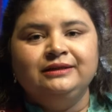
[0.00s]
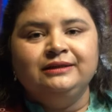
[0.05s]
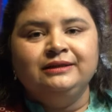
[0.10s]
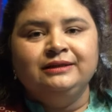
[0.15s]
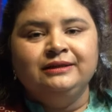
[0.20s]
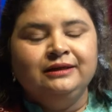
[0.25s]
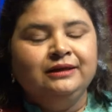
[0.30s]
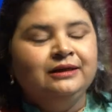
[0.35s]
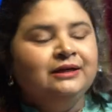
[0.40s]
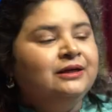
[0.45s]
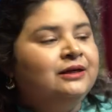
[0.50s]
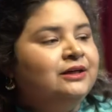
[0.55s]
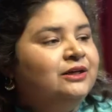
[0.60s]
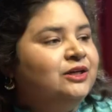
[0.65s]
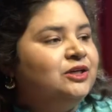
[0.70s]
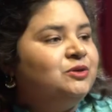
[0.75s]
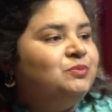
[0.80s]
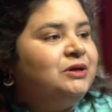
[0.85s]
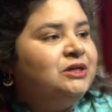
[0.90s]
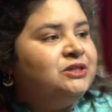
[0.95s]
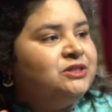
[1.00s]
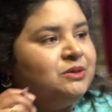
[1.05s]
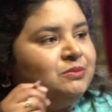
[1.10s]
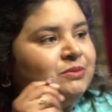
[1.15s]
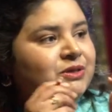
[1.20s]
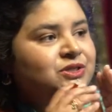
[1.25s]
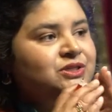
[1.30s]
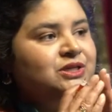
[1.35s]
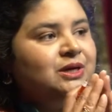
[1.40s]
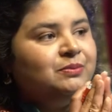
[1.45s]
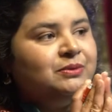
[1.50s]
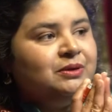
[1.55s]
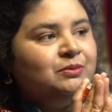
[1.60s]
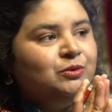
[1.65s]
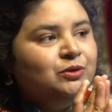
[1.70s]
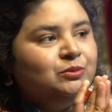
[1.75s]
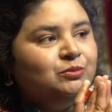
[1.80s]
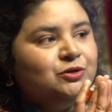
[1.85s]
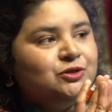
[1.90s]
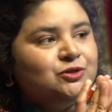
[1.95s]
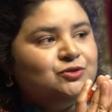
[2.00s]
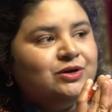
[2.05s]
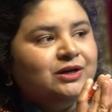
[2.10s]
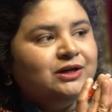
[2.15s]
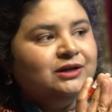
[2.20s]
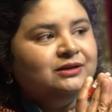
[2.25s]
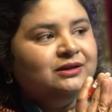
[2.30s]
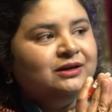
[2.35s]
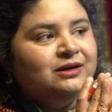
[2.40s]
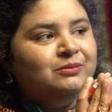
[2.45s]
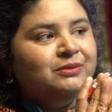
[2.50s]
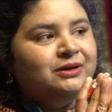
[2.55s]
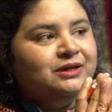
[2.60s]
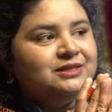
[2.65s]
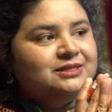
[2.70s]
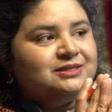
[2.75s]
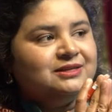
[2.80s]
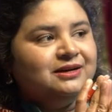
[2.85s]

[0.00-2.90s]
हैं यशपाल शर्मा जी आपका बहुत बहुत स्वागत है हमारे इस